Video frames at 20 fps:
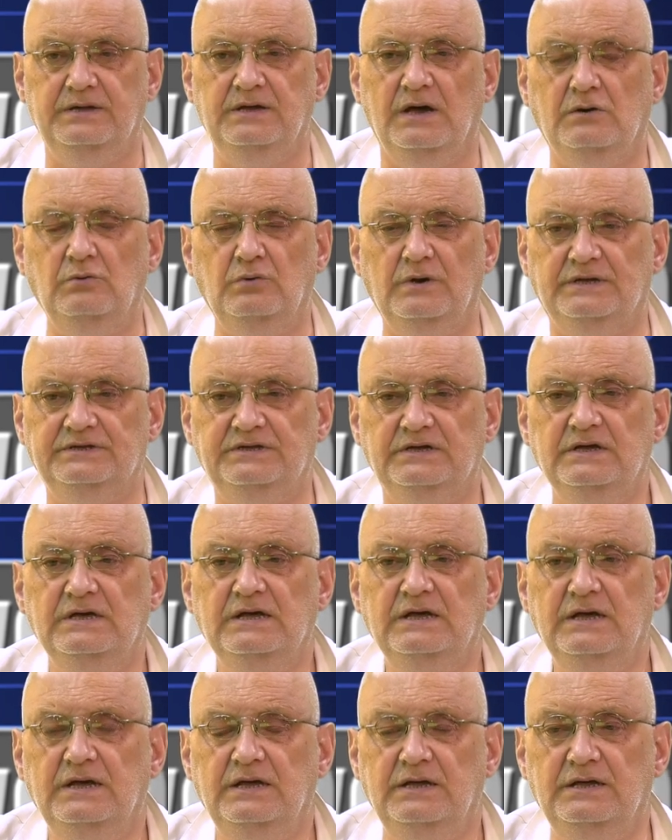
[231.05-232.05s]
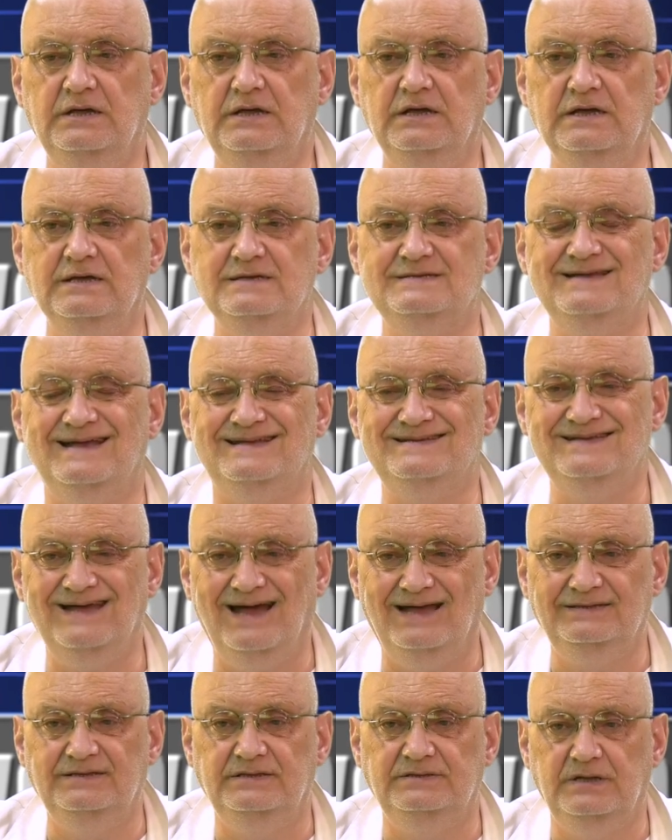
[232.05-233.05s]
I akurat y,
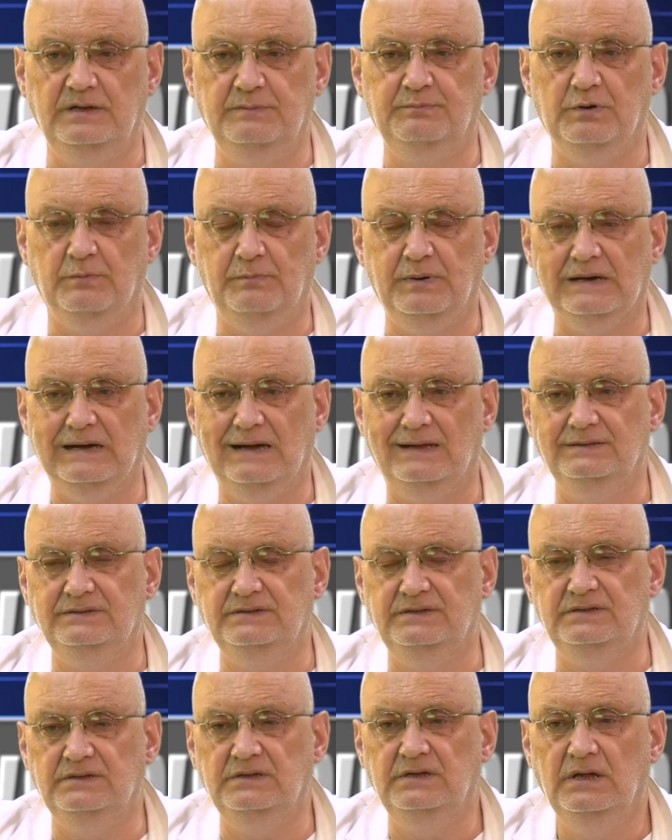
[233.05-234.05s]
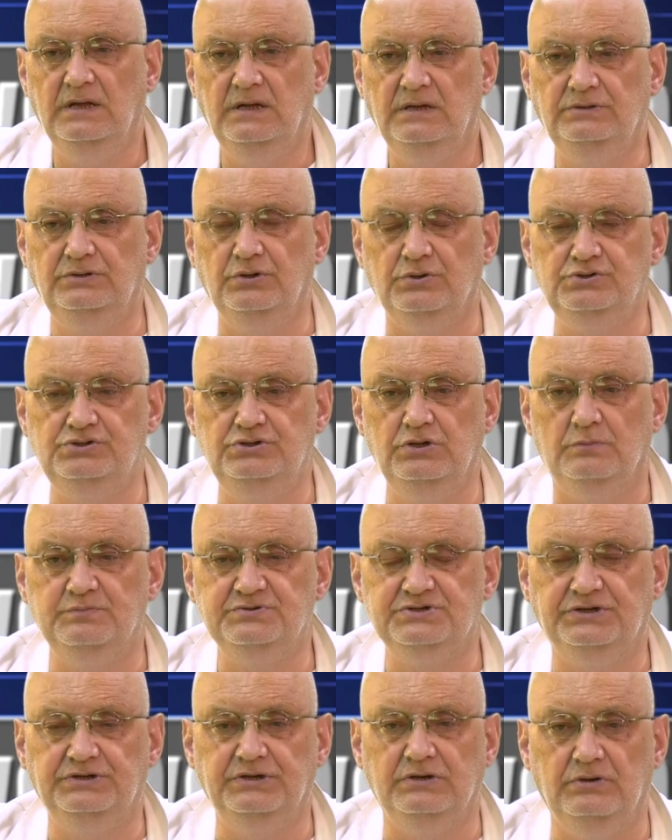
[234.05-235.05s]
zasady tej propagandy dość
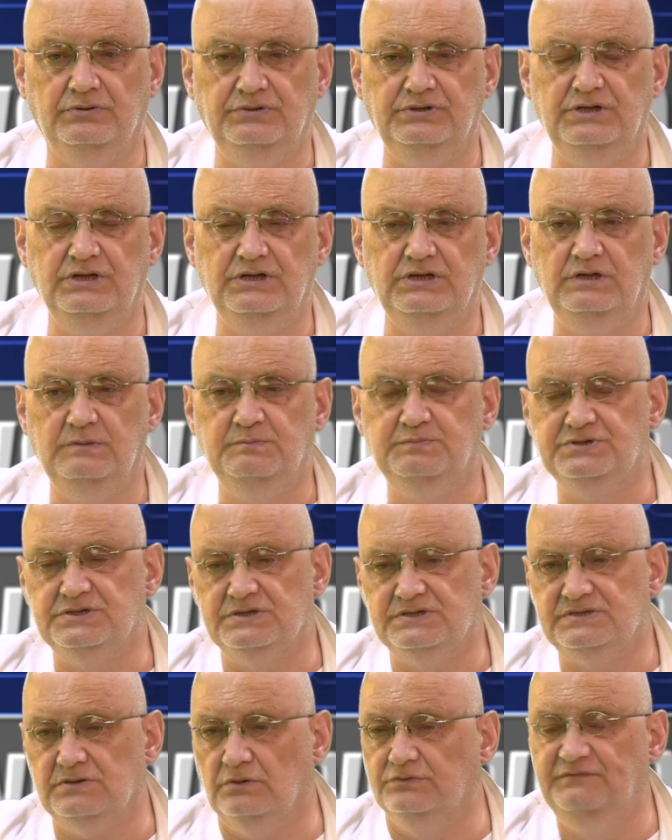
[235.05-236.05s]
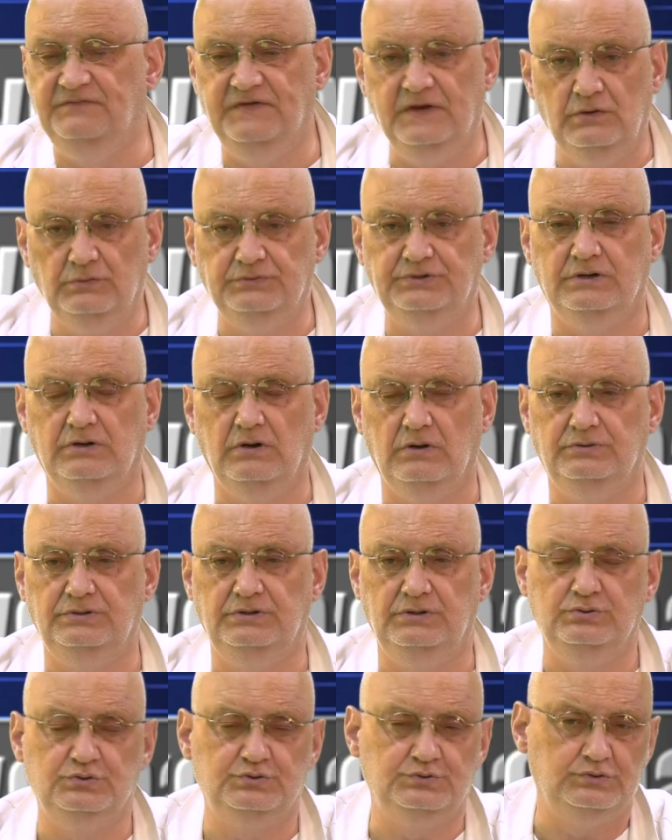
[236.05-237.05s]
dobrze tygodniki przez od wielu
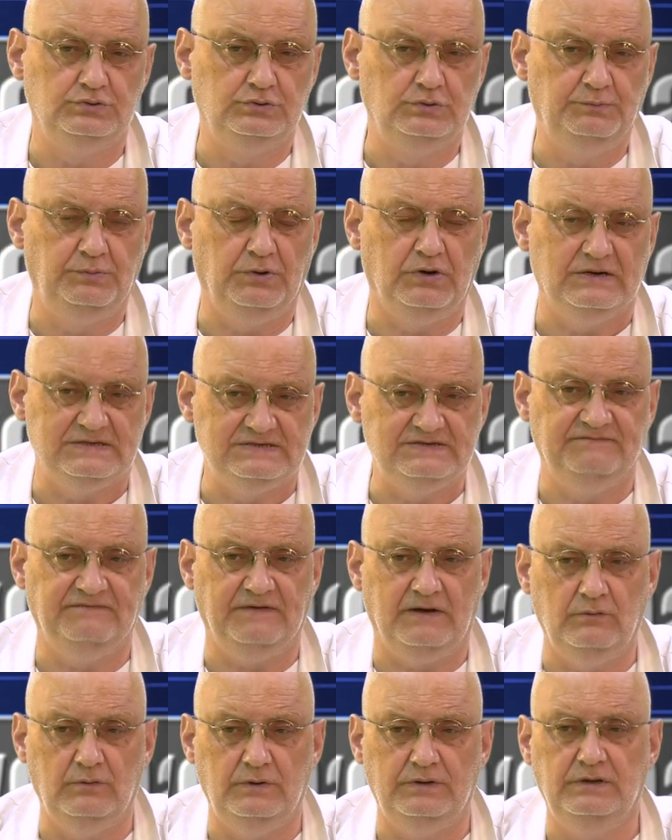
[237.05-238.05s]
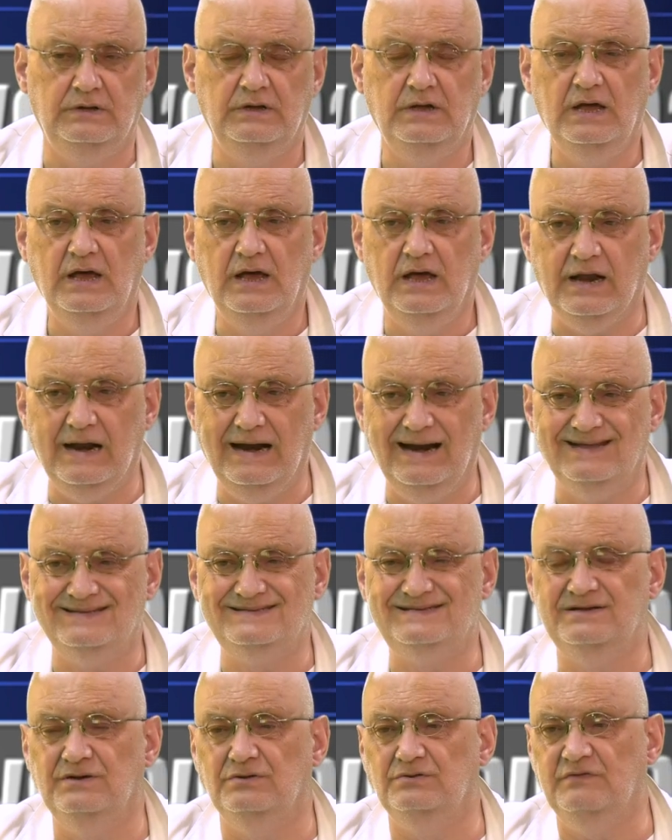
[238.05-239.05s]
tygodni już y, pokazywały,
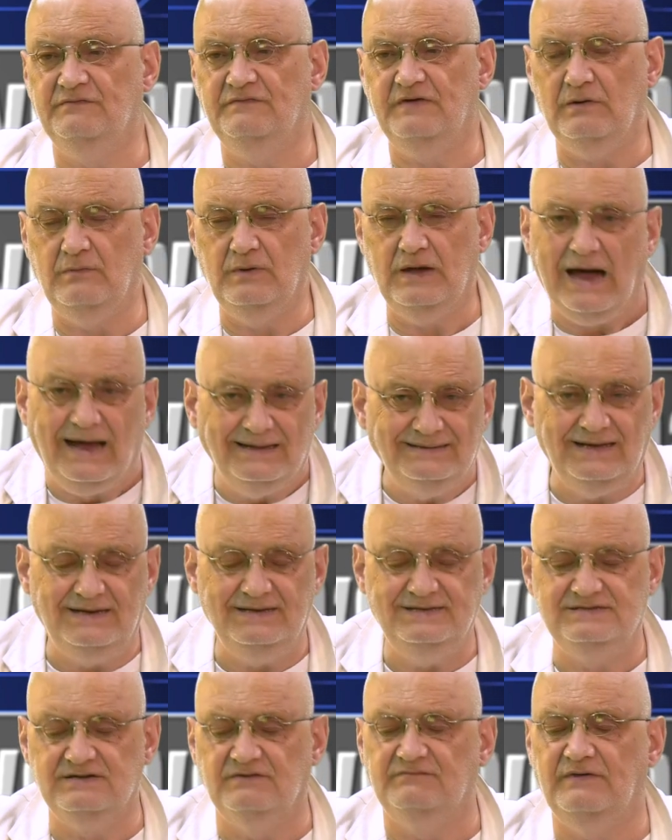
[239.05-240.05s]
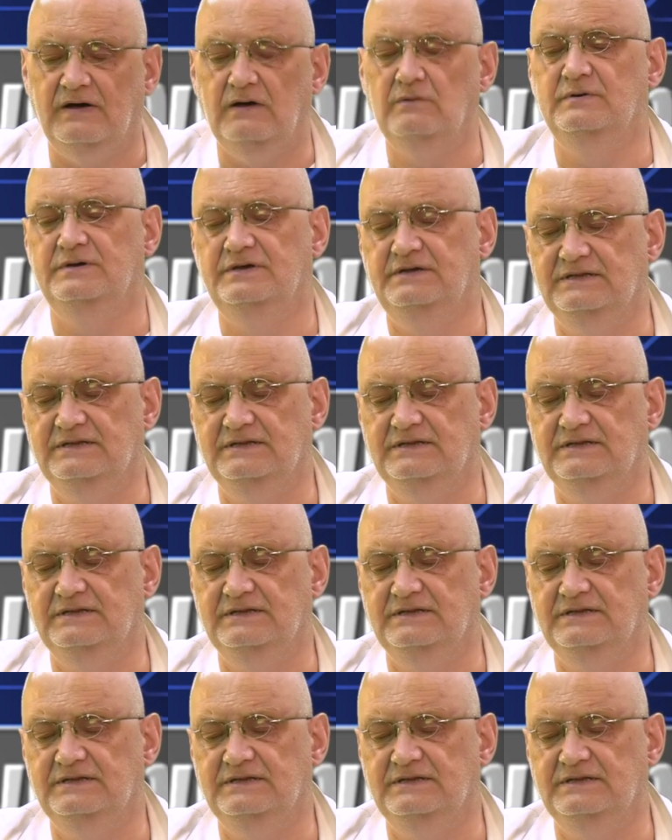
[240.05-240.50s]
relacjonowały, analizowały